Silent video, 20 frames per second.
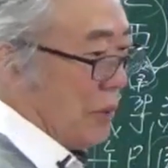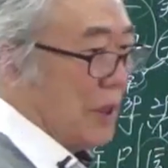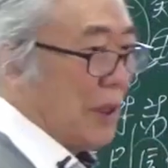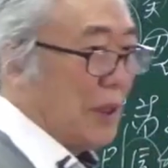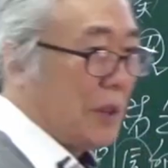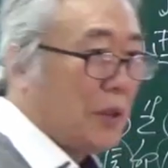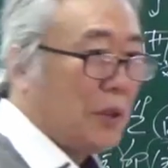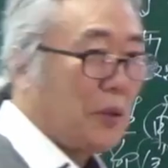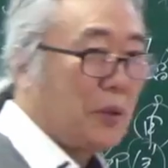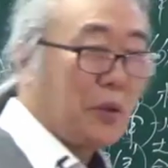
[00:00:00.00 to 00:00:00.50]

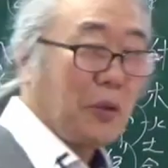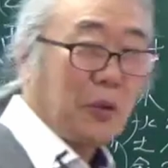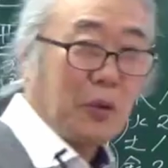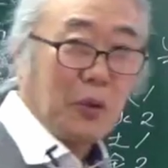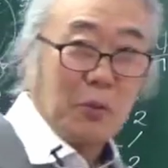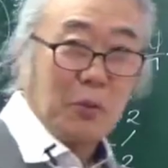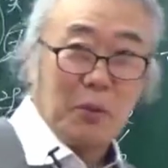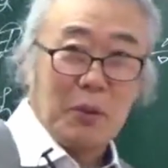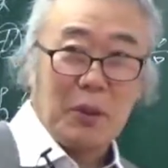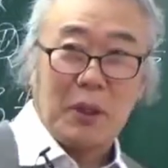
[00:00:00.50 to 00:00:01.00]
보나
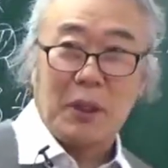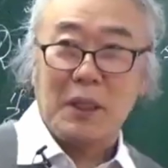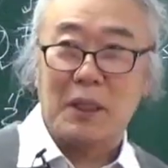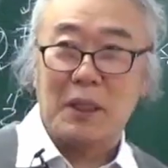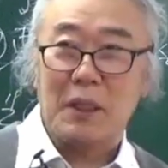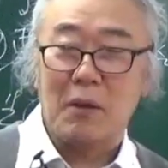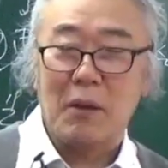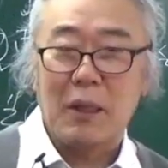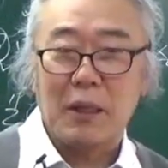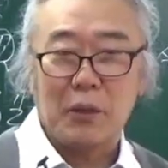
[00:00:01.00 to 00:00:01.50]
저쪽으로 보나
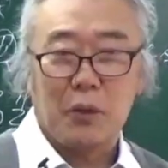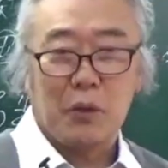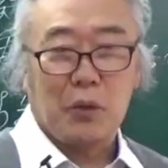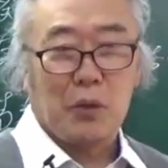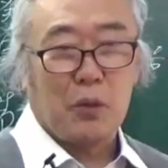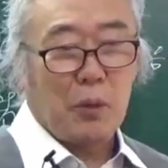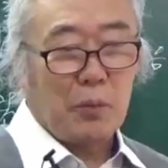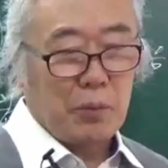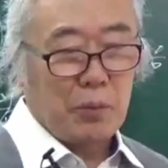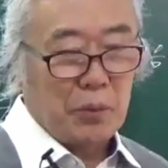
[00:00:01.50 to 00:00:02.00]
그럴
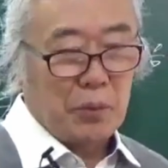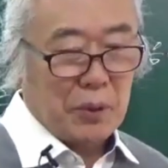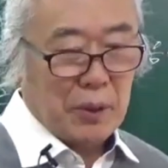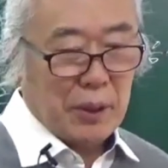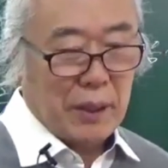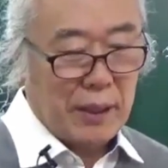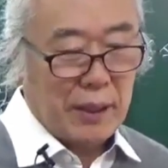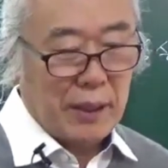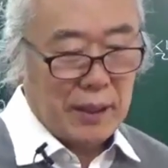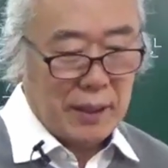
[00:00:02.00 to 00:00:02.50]
확률은
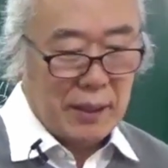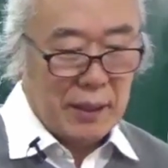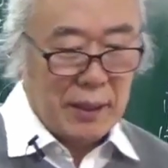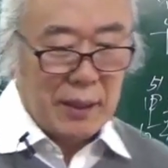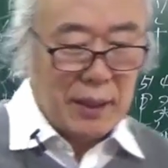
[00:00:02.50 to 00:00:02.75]
높은데